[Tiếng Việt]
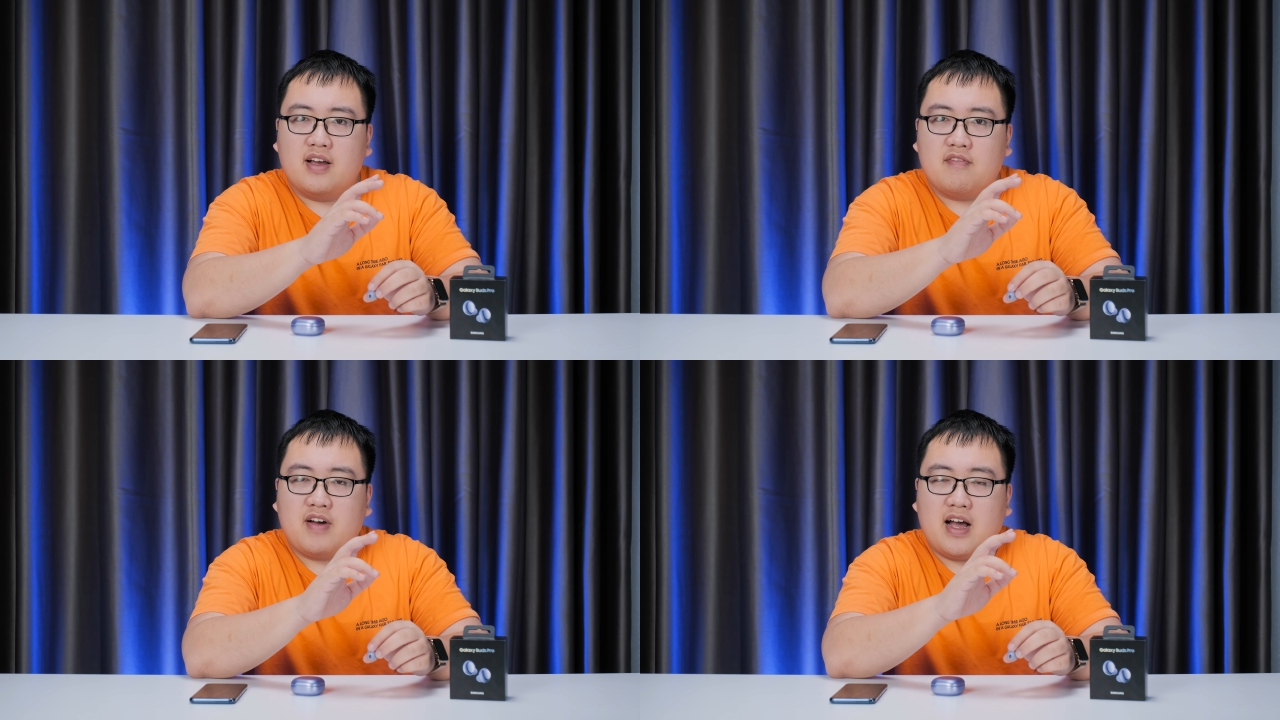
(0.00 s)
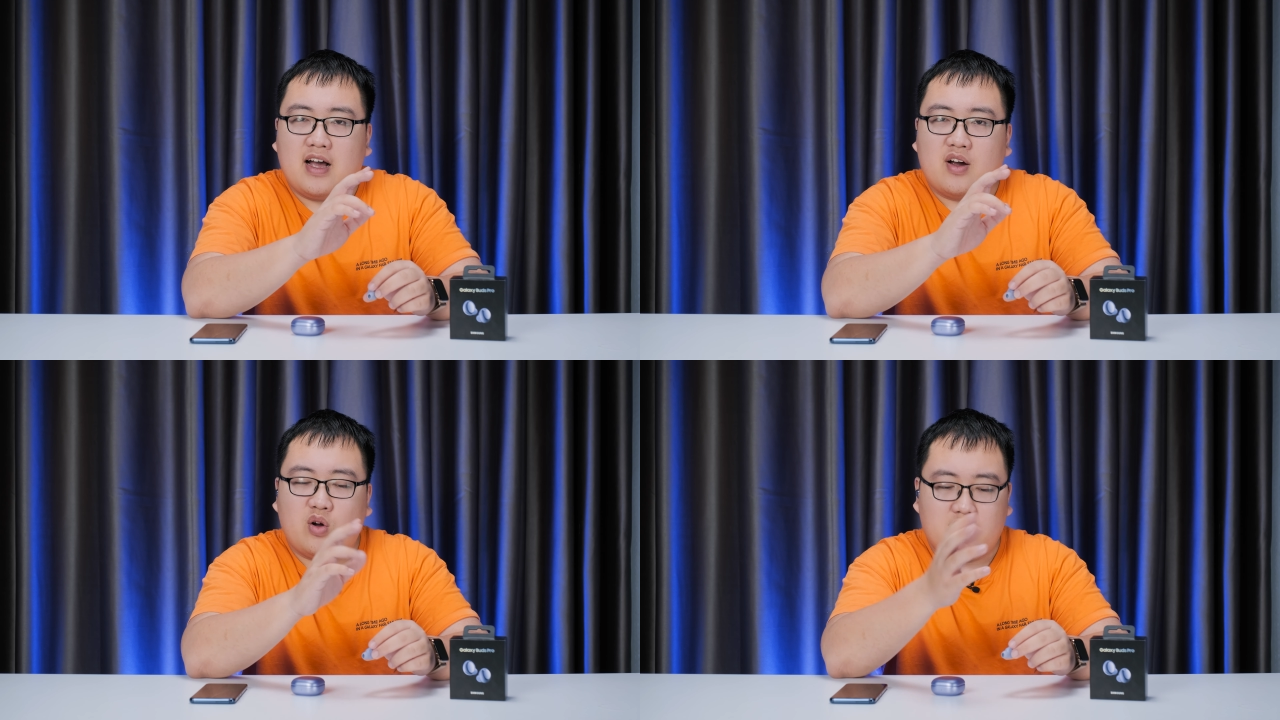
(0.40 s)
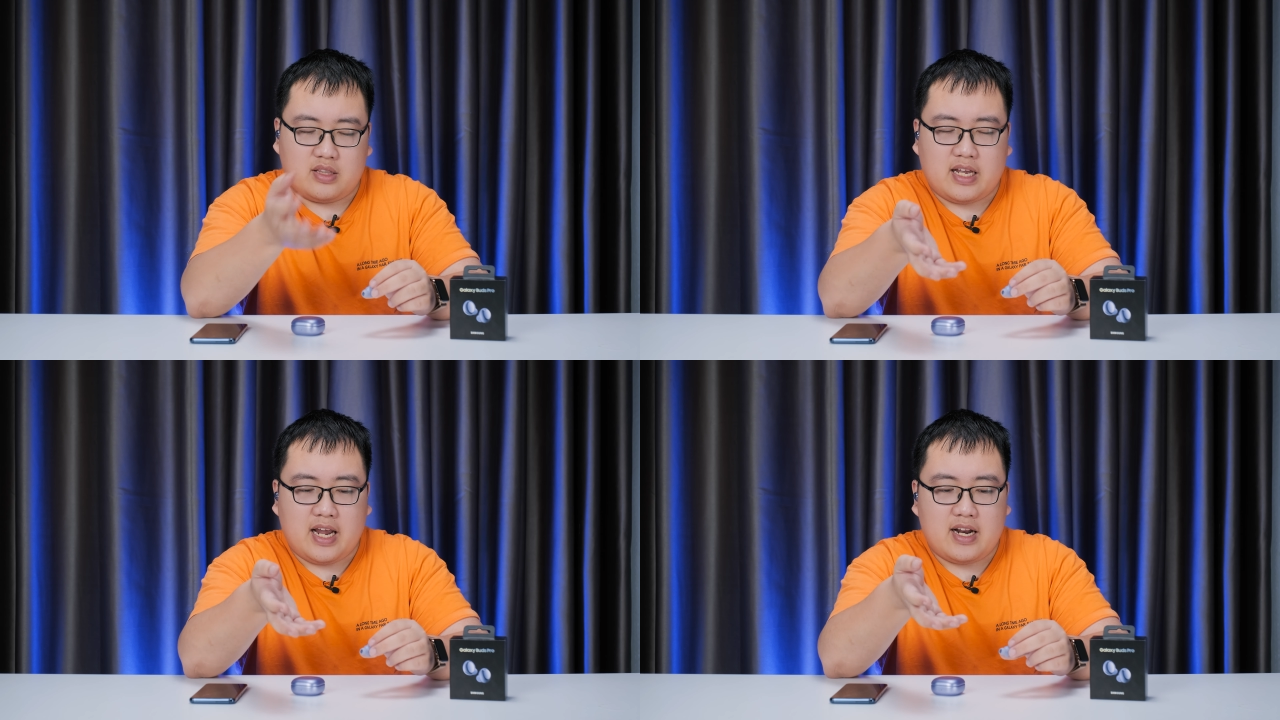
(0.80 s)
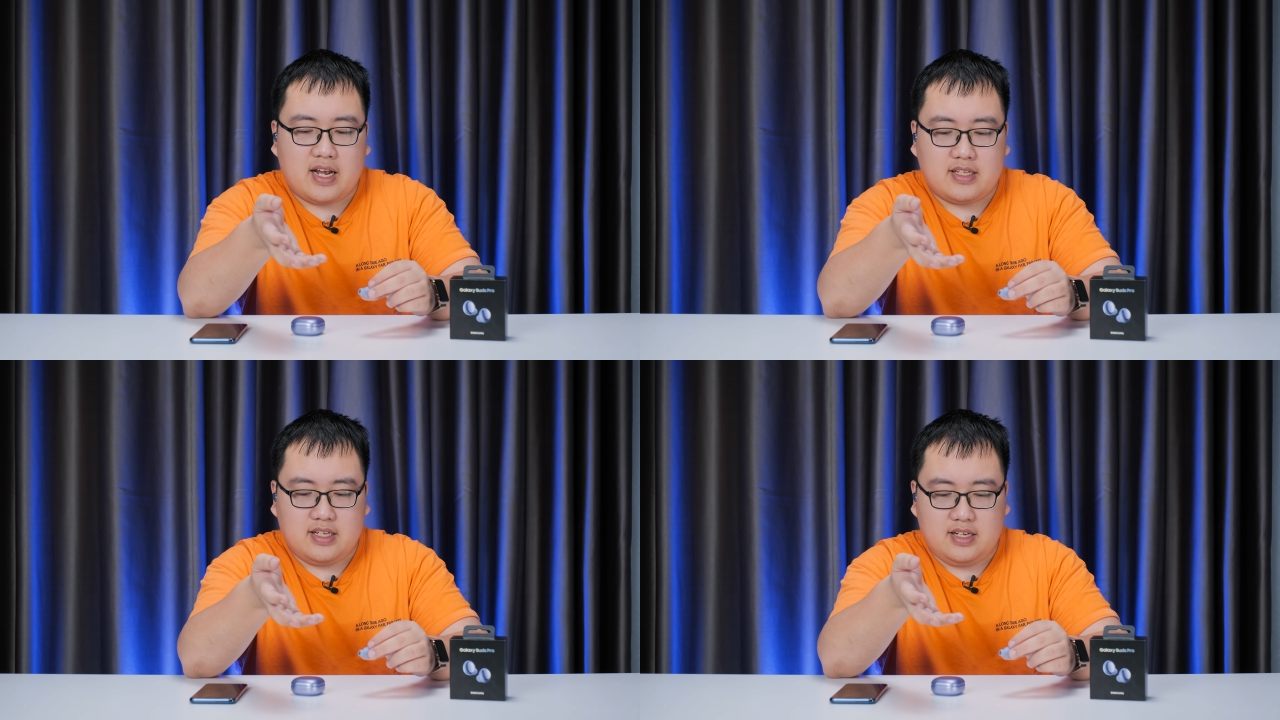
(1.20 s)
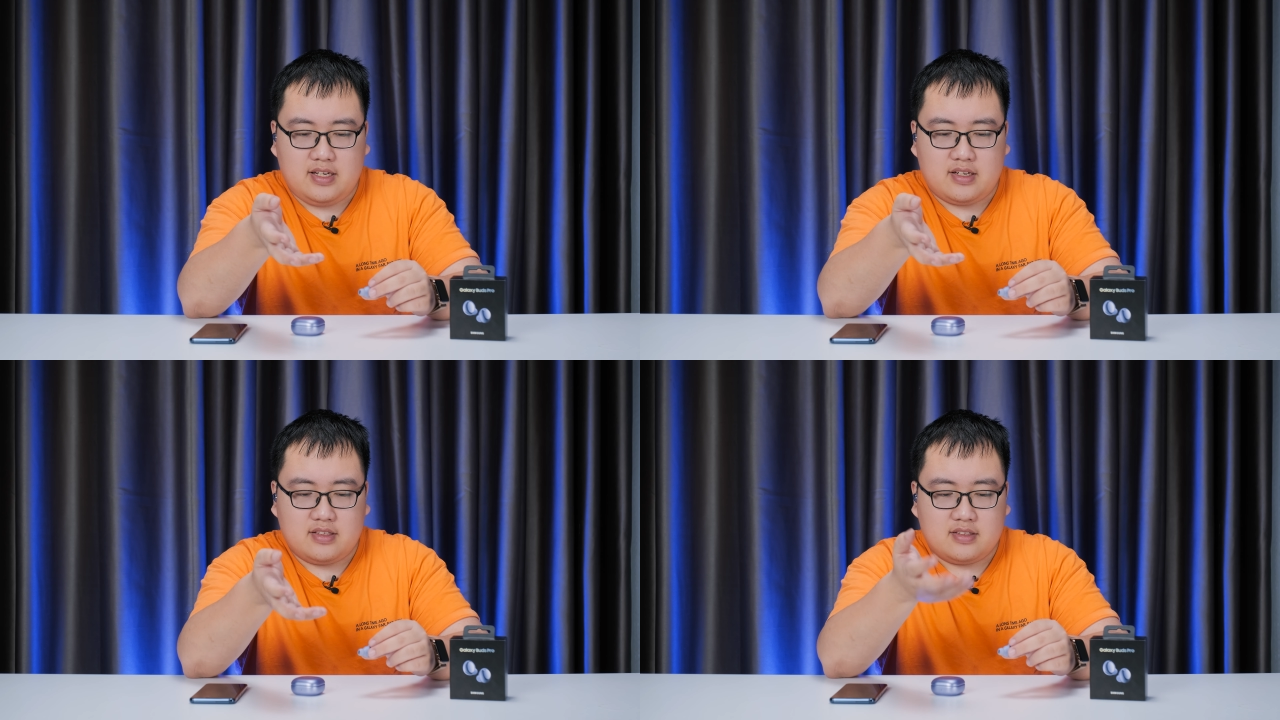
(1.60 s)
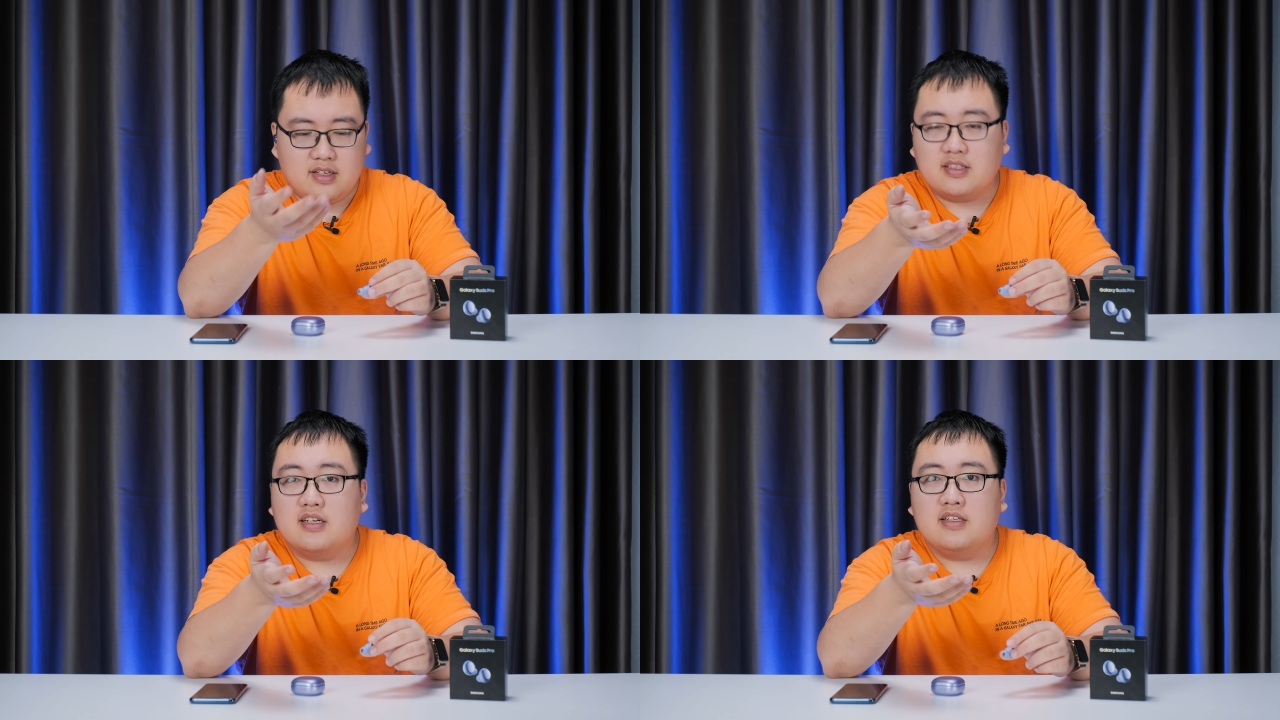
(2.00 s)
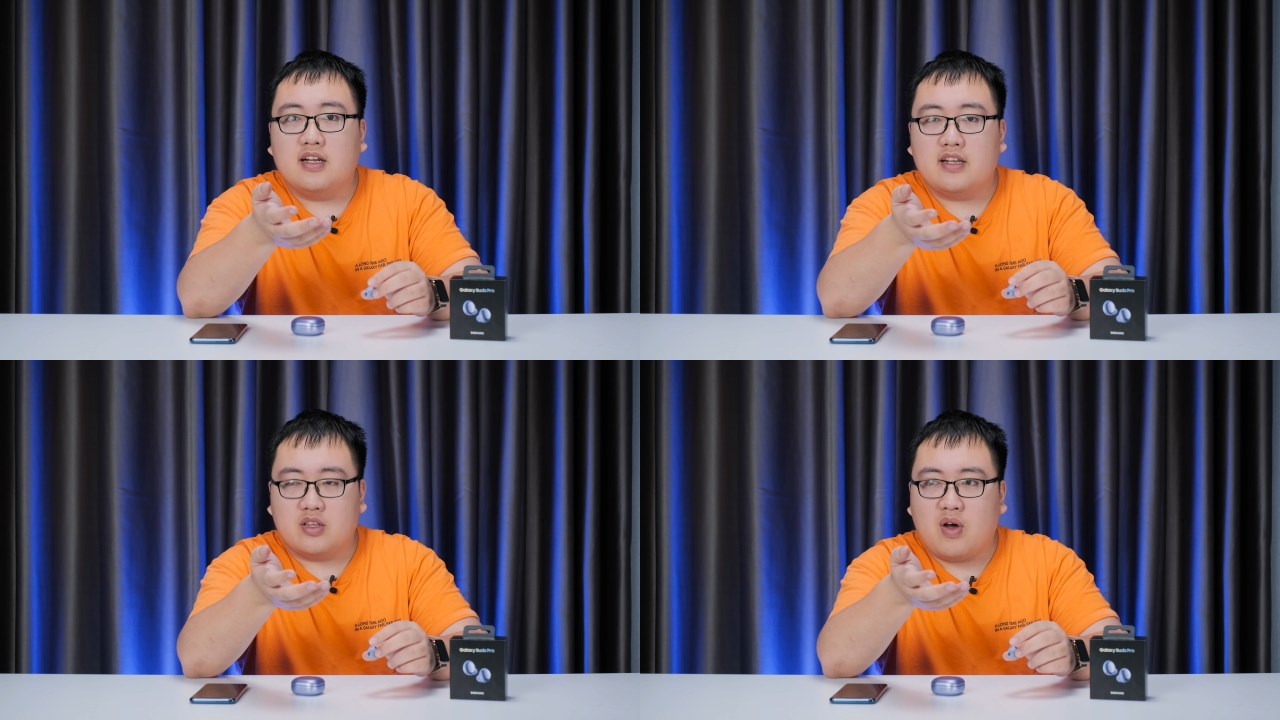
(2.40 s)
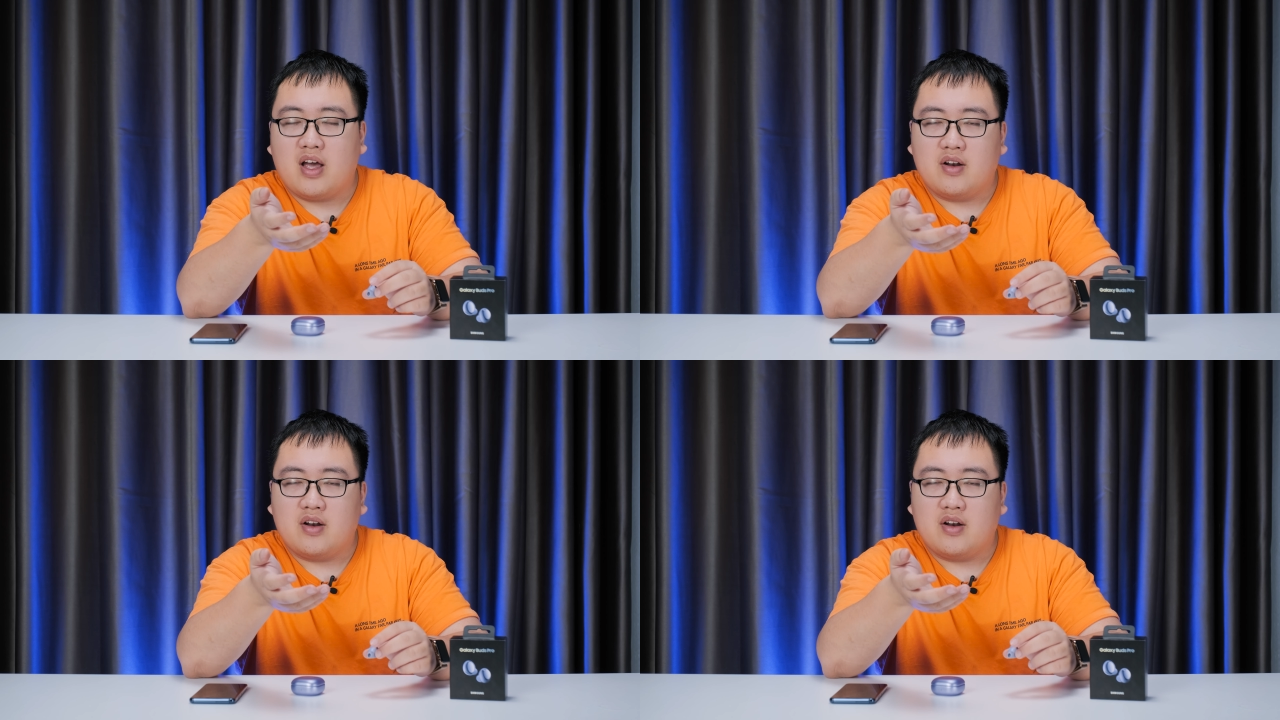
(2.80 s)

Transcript: Và con tai nghe này thì tương tự như là điện thoại,